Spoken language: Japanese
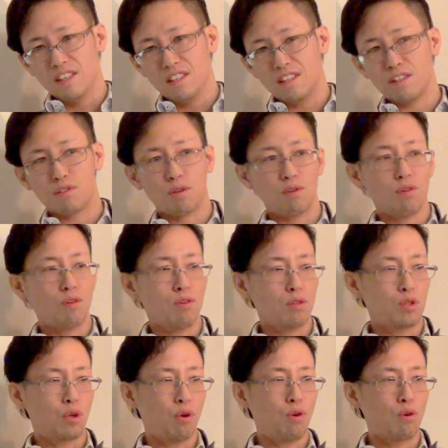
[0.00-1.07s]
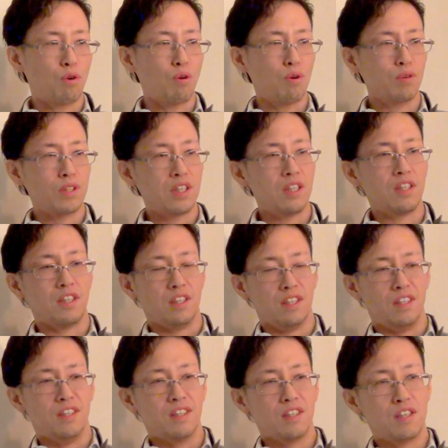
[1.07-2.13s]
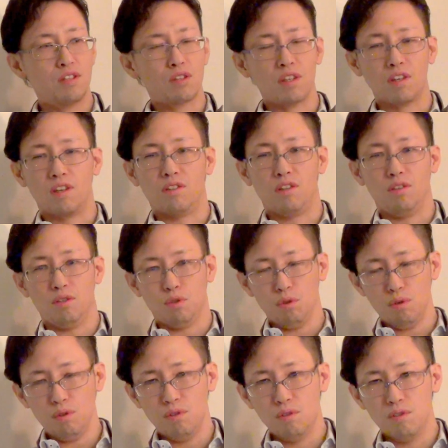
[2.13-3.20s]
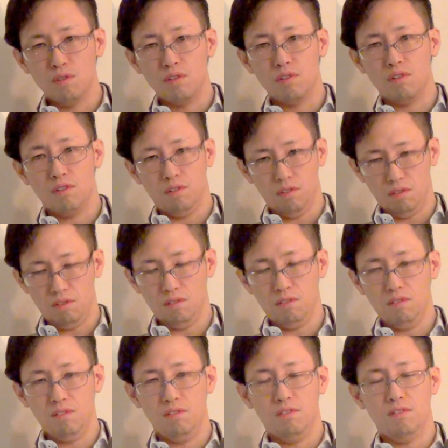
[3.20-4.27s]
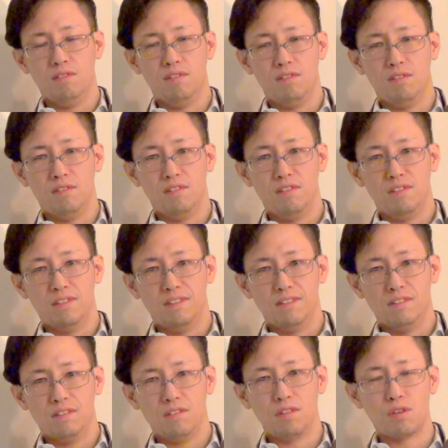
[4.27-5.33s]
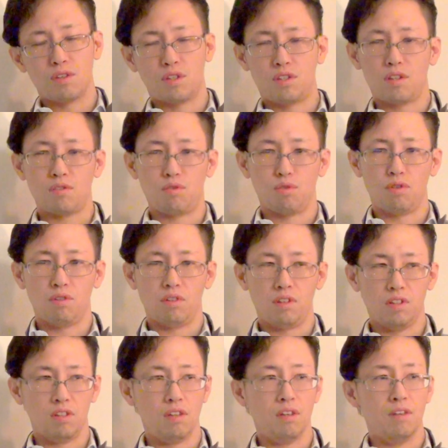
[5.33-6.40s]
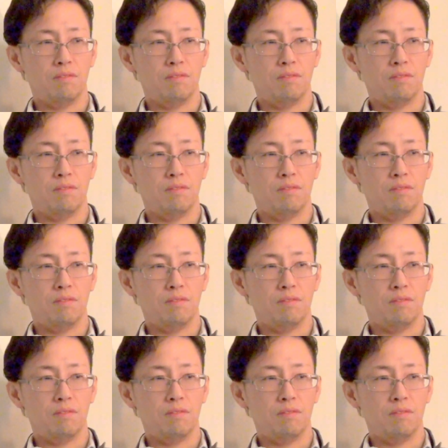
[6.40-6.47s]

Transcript: え。でその兆候に気づかなかったんでしょ、うん、だから自殺しちゃってさ、